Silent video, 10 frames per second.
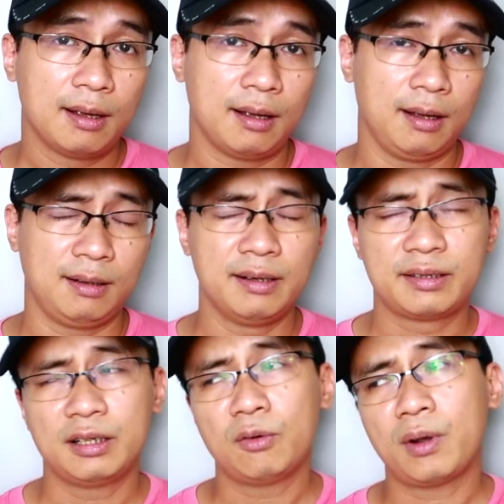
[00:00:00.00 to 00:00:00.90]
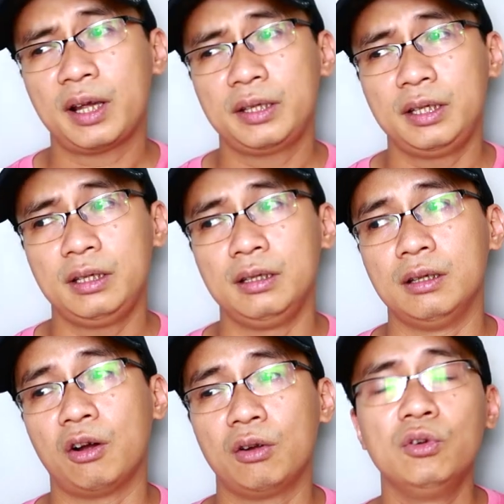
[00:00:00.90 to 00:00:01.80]
ờ, người chơi nước hoa thì
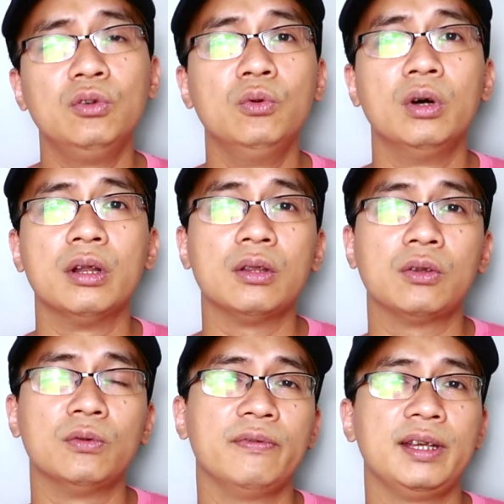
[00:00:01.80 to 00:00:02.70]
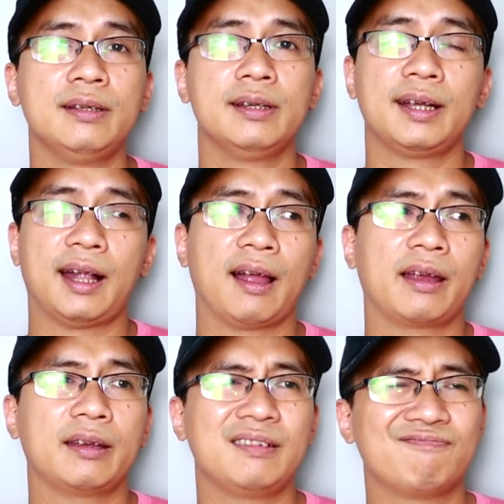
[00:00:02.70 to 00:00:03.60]
họ luôn luôn tôn vinh những
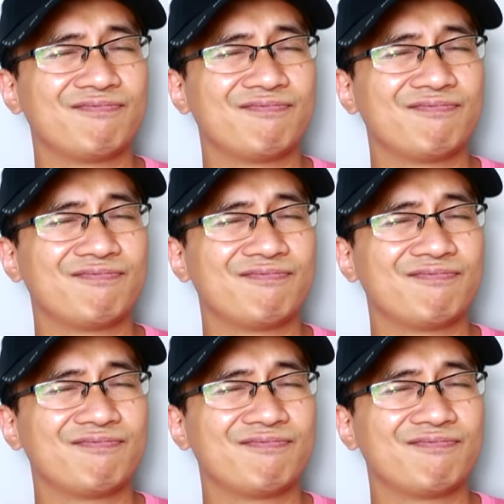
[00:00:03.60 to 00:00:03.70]
cái